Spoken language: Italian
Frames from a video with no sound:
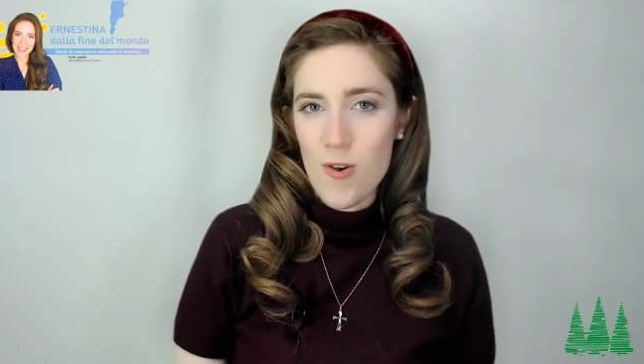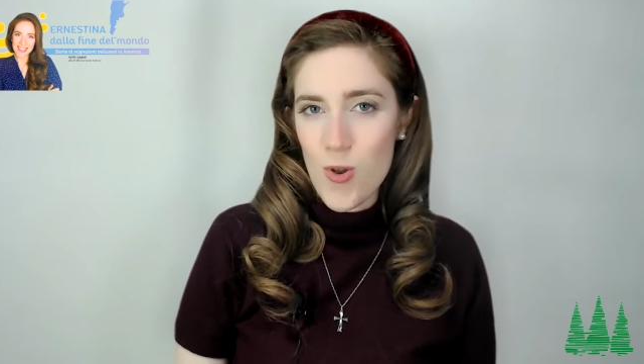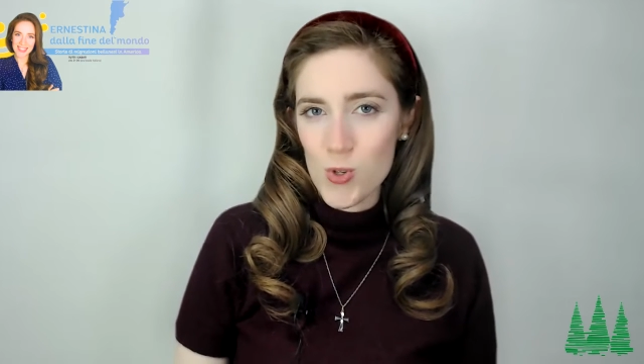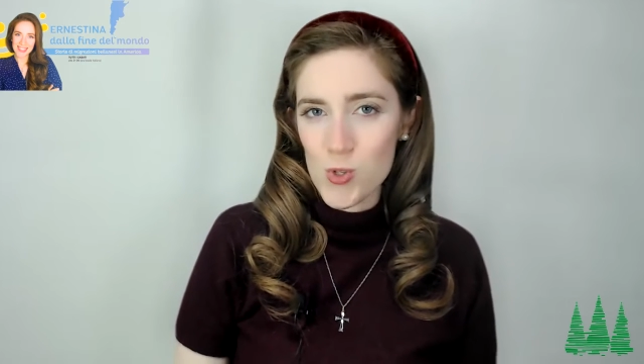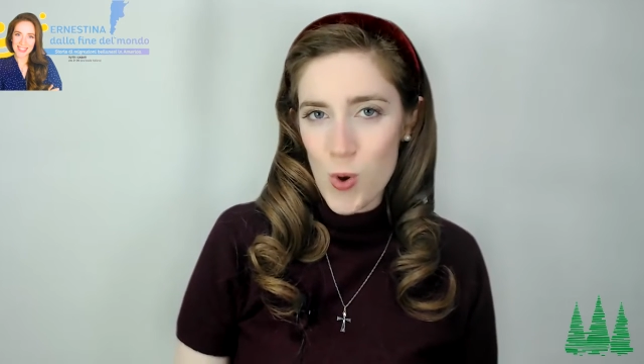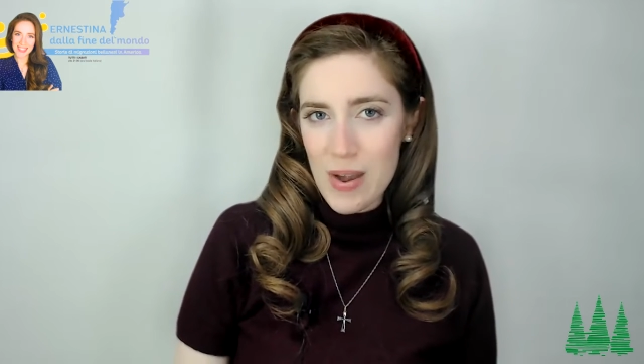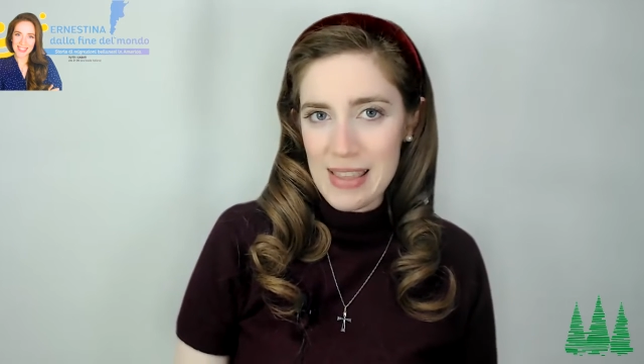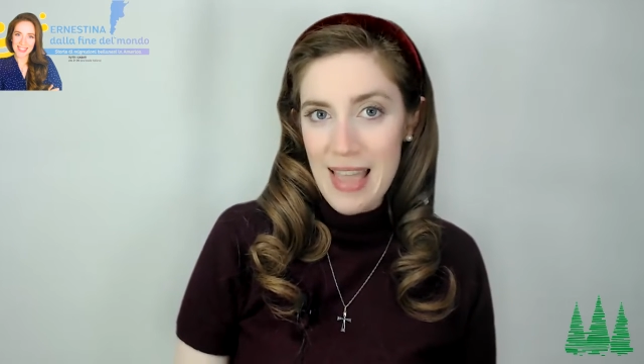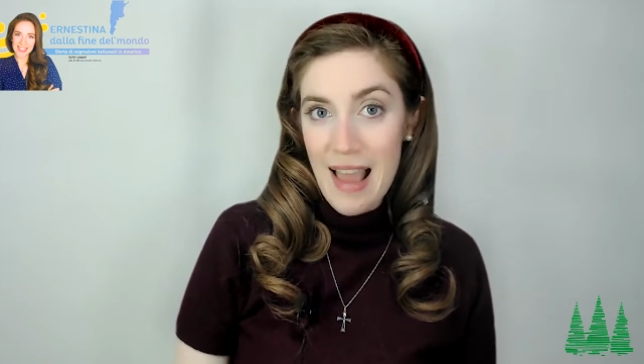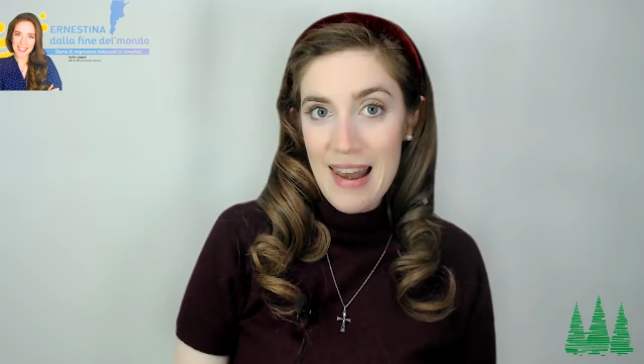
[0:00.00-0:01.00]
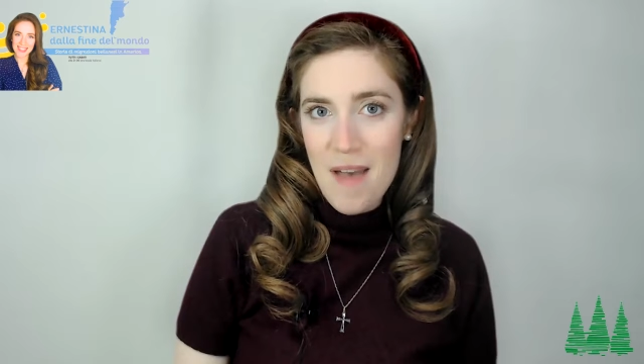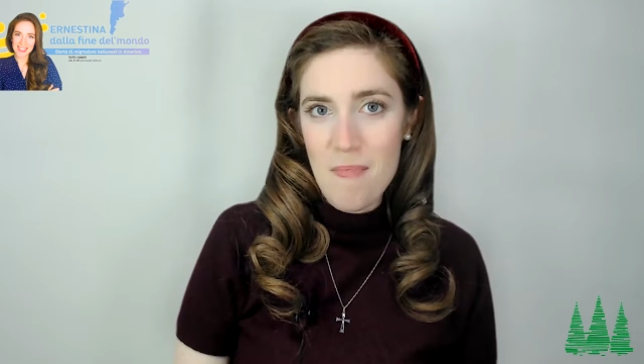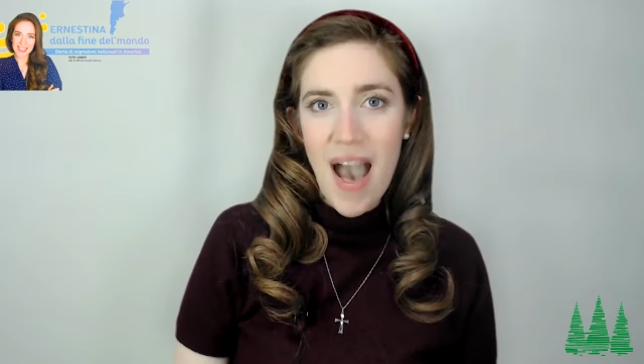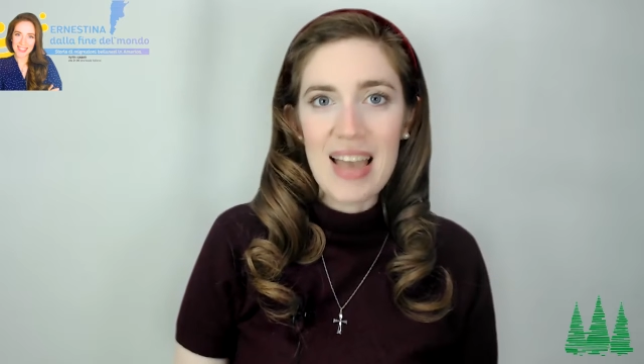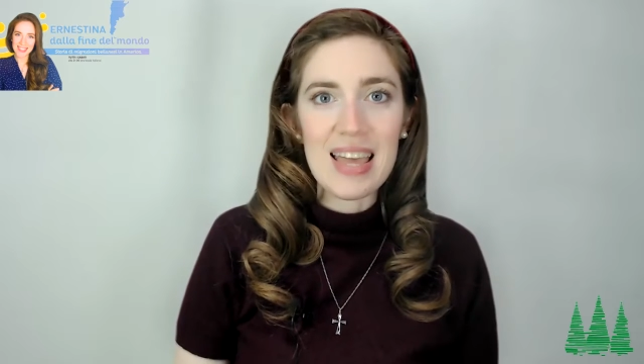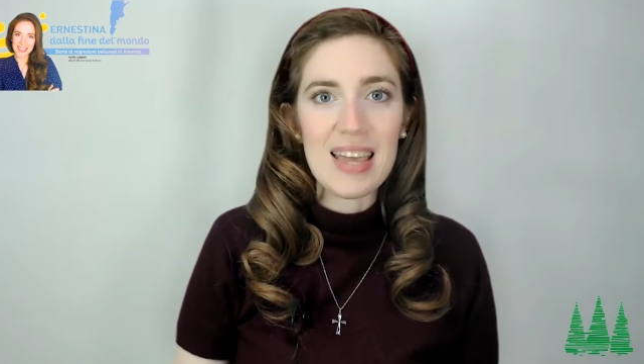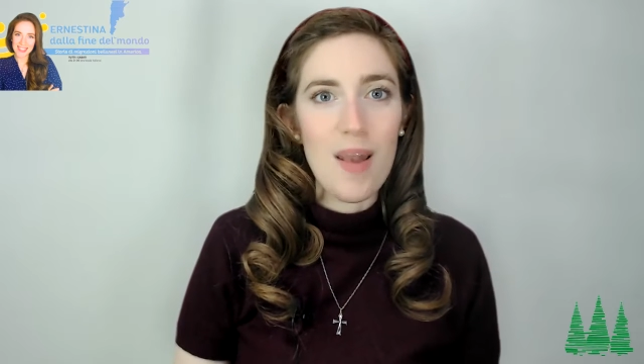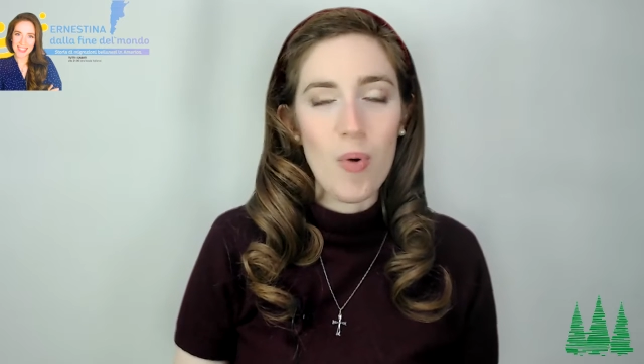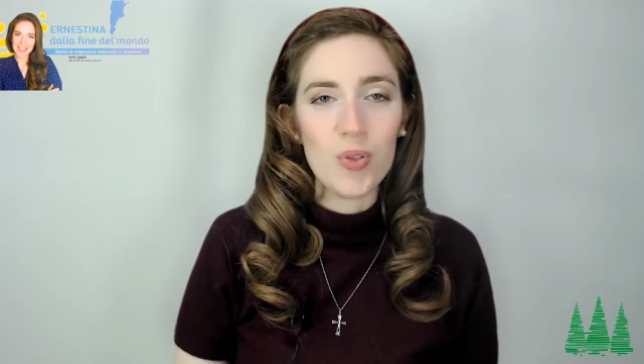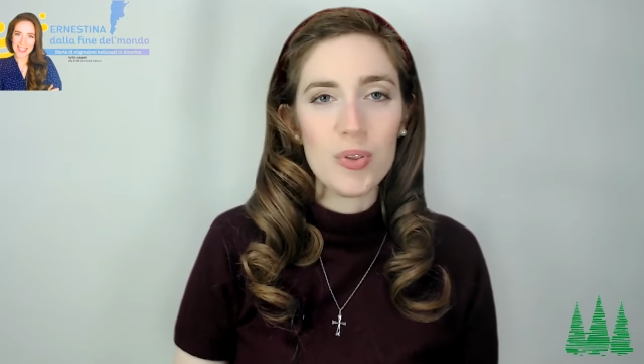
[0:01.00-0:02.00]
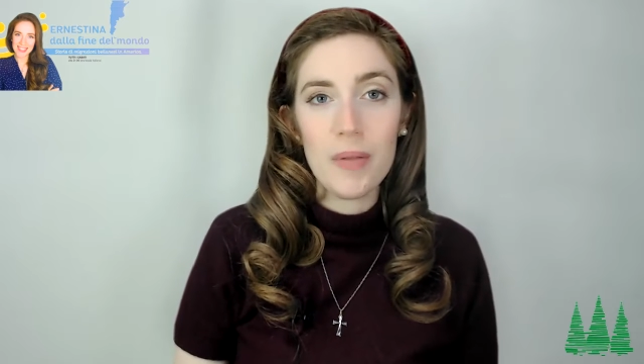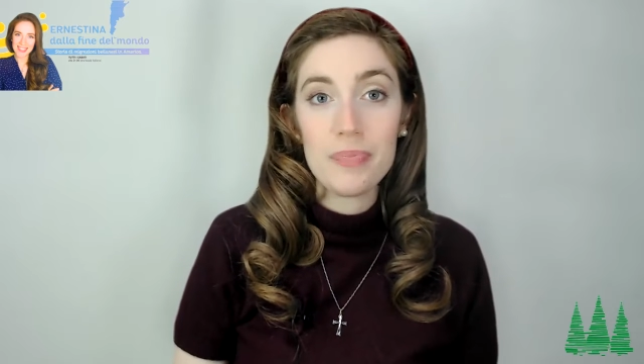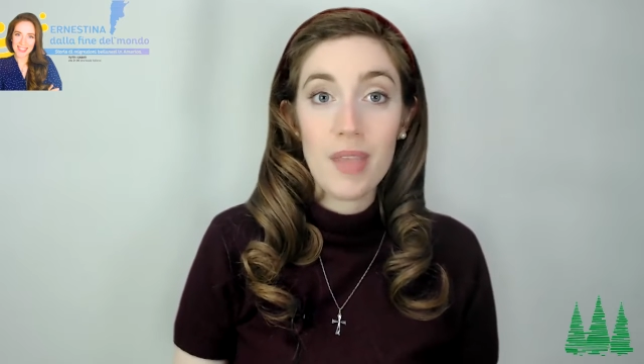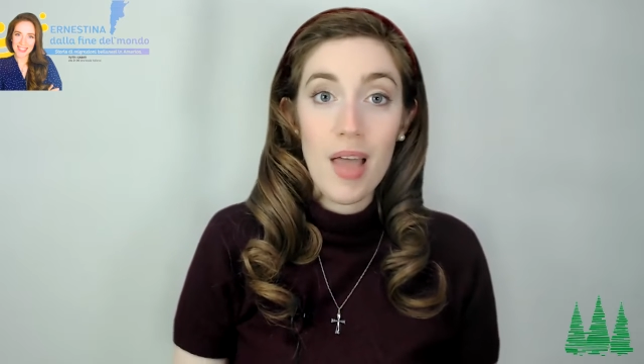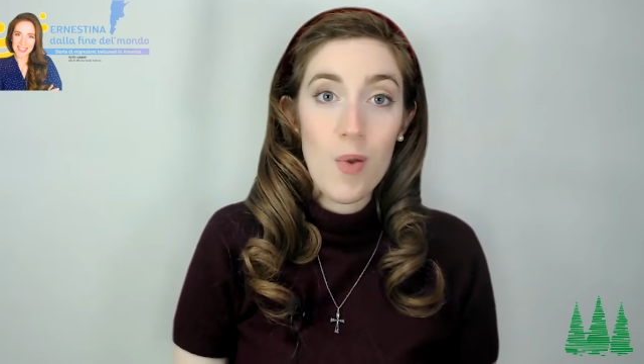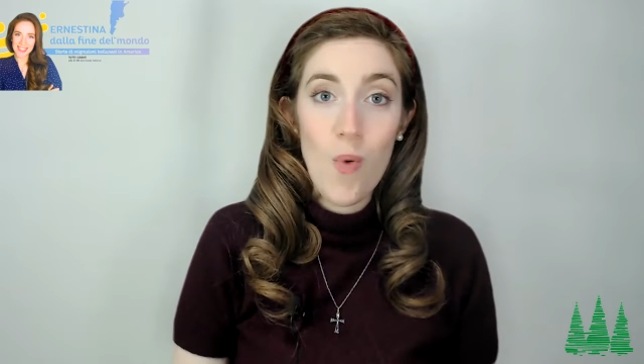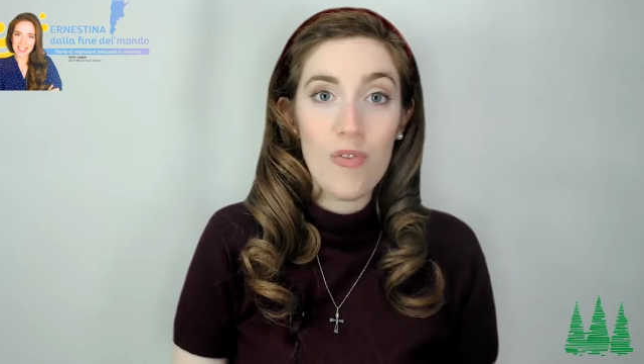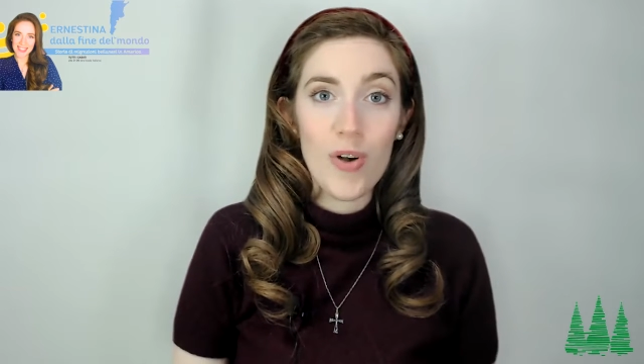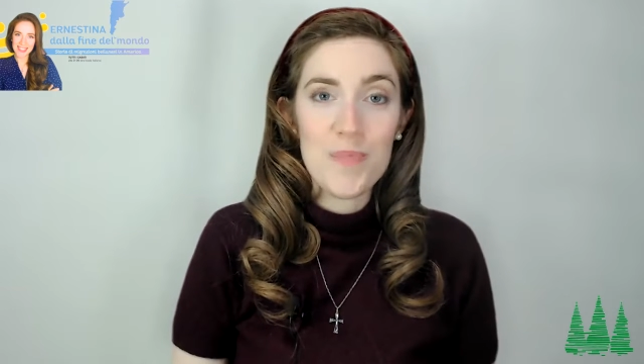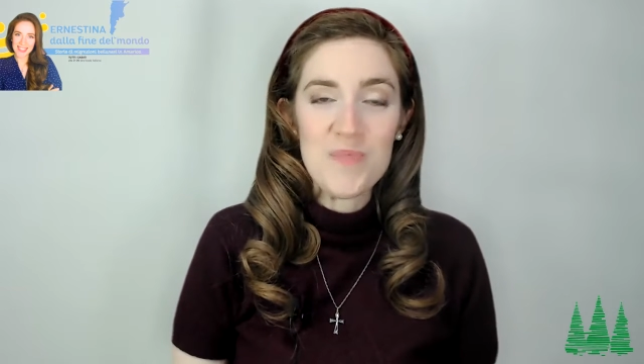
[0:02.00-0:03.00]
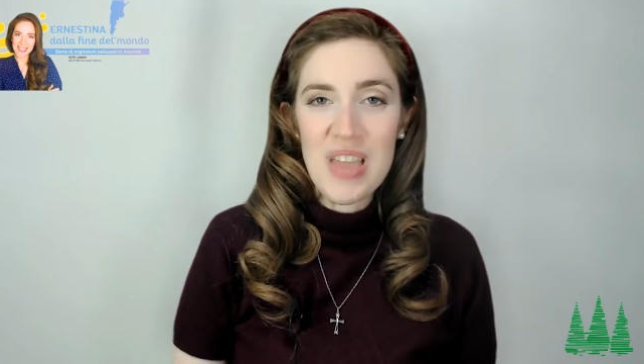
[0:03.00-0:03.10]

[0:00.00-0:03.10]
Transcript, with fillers: non solo in Italia ma anche nel mondo, è l'uovo.